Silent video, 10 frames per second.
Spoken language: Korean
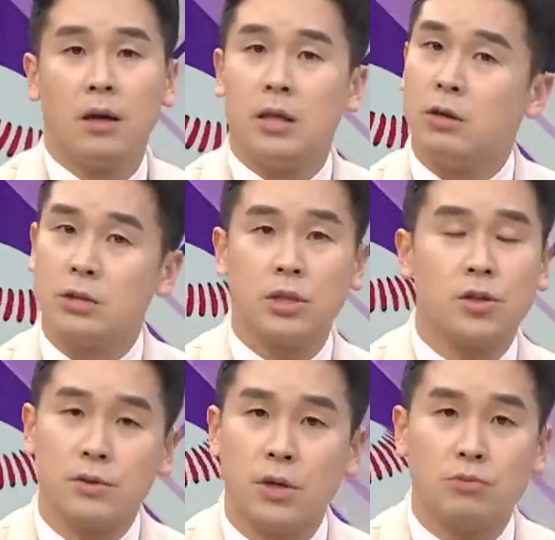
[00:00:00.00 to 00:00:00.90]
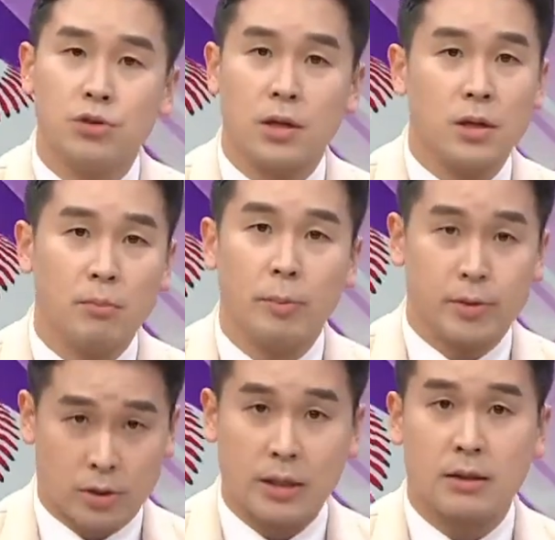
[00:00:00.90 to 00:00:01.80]
이건 신천지의 문제를 이미
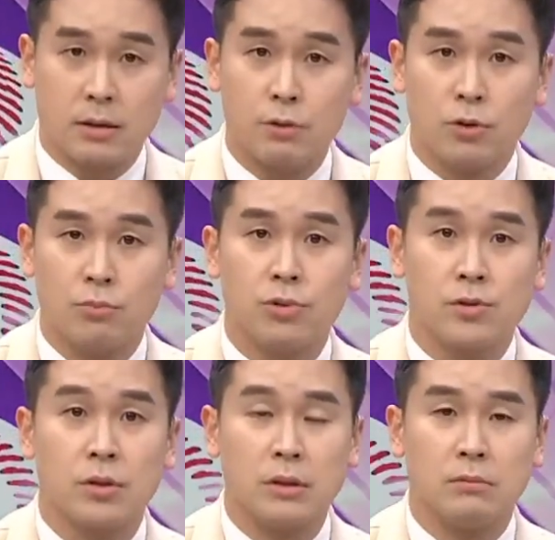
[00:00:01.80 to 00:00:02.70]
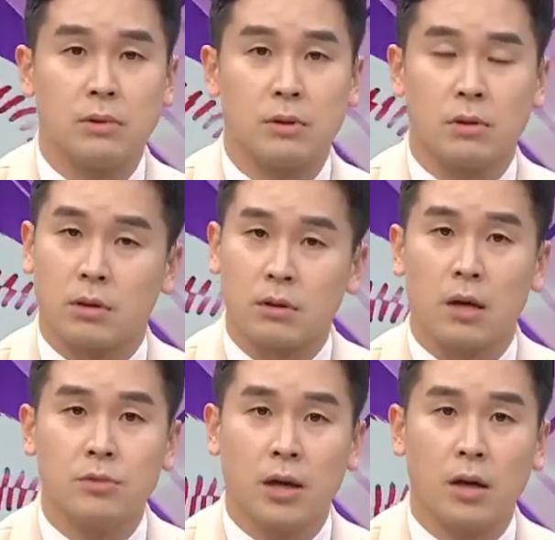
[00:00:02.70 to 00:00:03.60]
벗어났다. 대구 경북에서는 그렇기
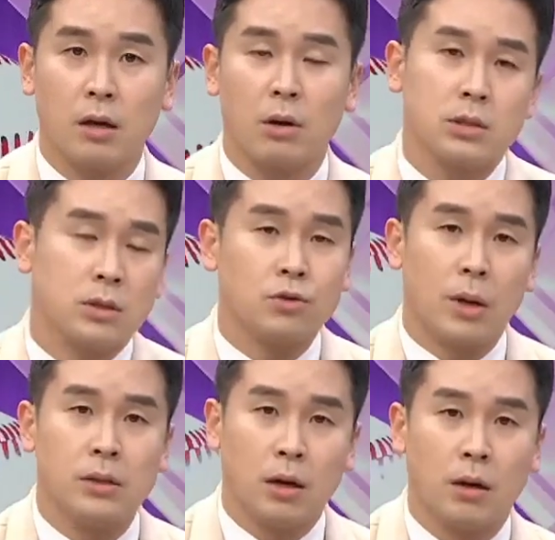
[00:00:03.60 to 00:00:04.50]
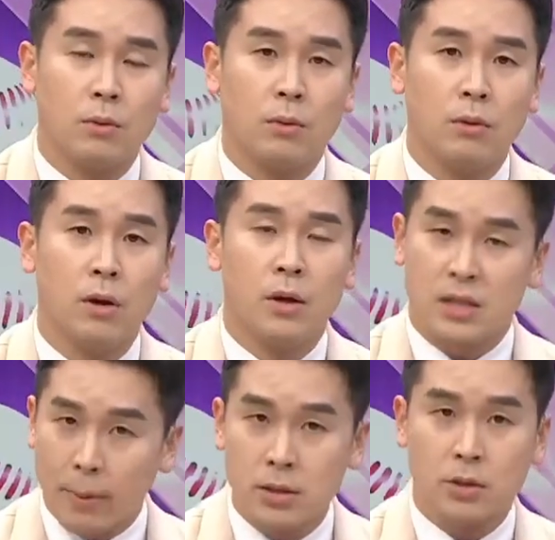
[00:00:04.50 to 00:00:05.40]
때문에 확진자도 많이 나왔고
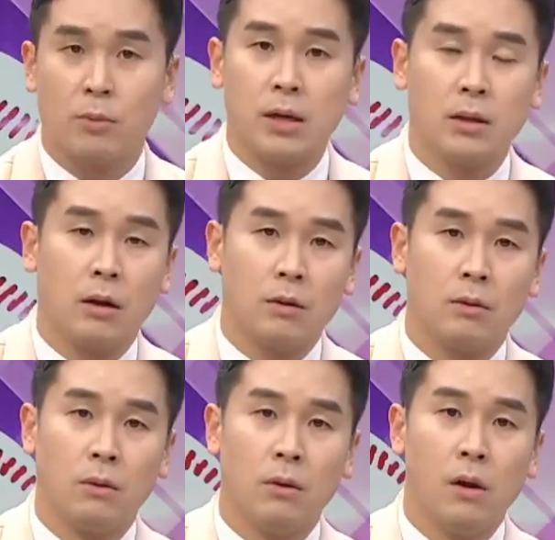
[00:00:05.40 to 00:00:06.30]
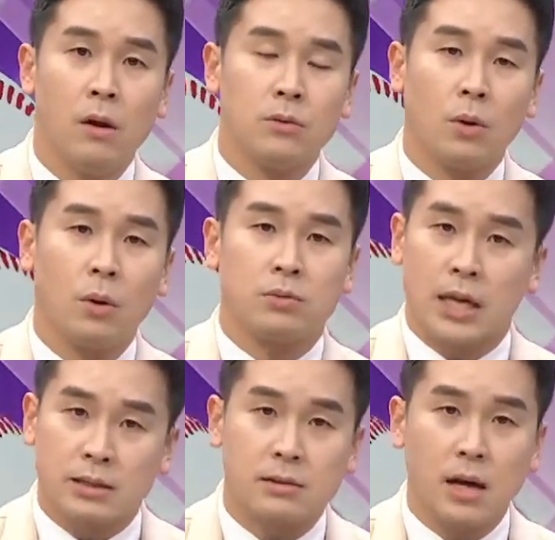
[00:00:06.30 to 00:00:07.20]
사망자도 많이 나왔고 또
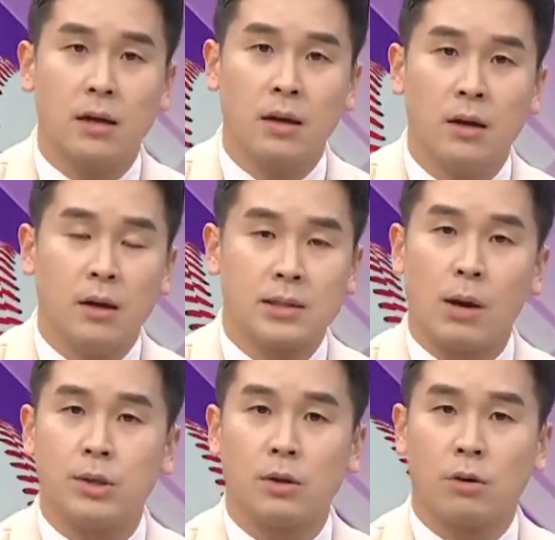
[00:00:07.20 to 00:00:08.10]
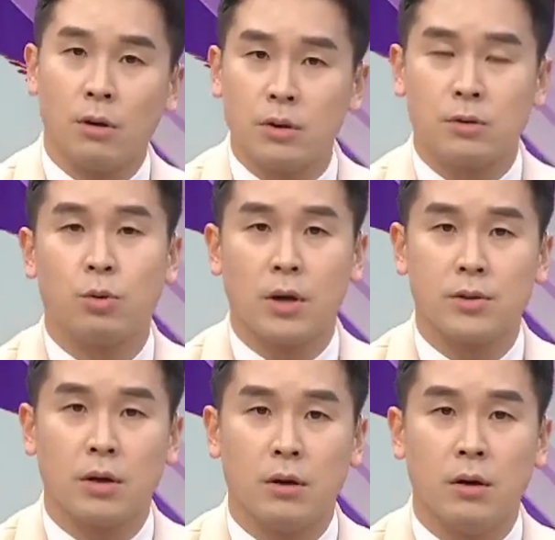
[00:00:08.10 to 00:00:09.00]
사실상 사회적 격리를
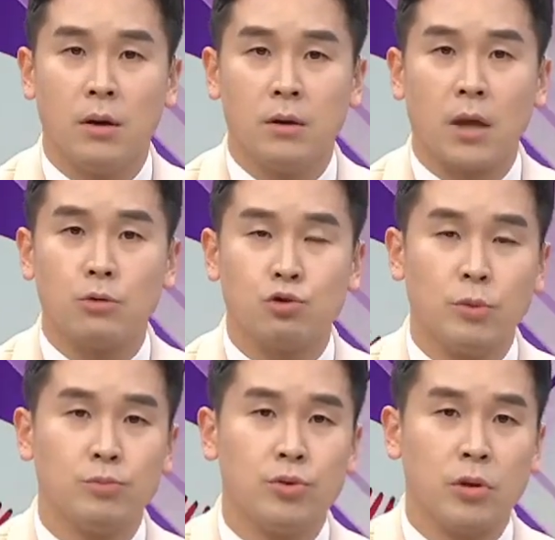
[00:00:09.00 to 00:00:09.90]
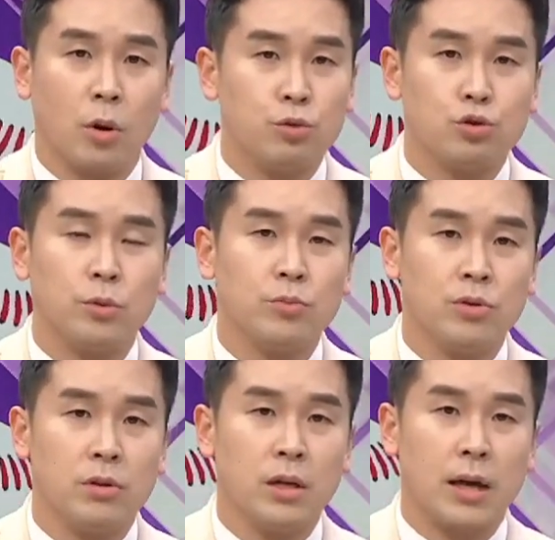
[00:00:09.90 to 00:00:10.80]
통해서 대구 주민분들, 경북
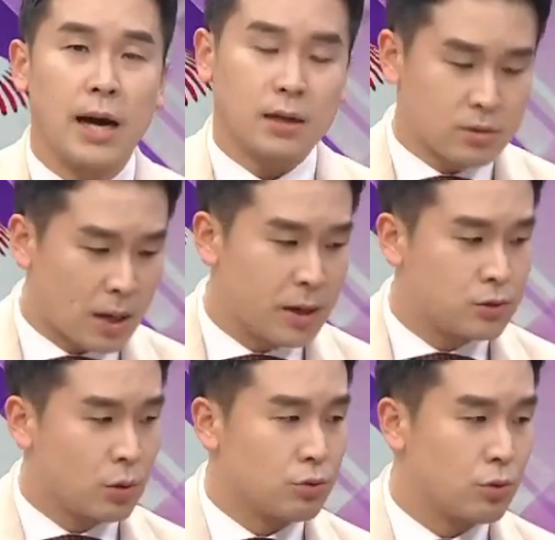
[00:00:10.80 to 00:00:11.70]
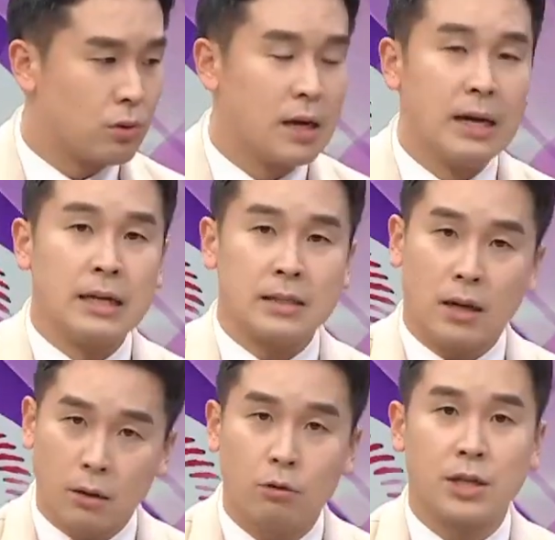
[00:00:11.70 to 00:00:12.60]
주민분들이 알아서 자발적으로
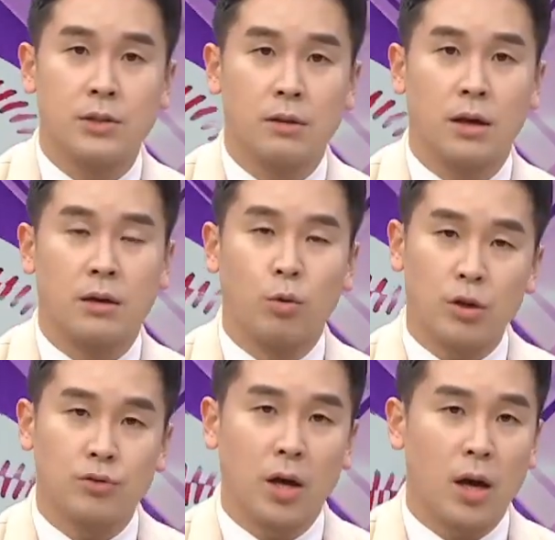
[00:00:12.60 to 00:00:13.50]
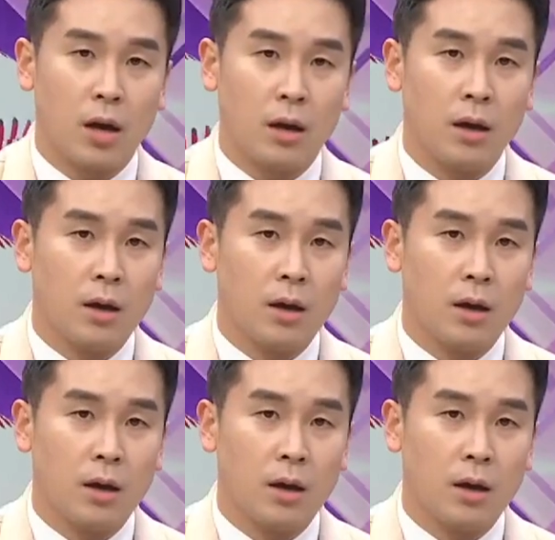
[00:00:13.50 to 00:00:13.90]
잘 하고 계신데 그 와중에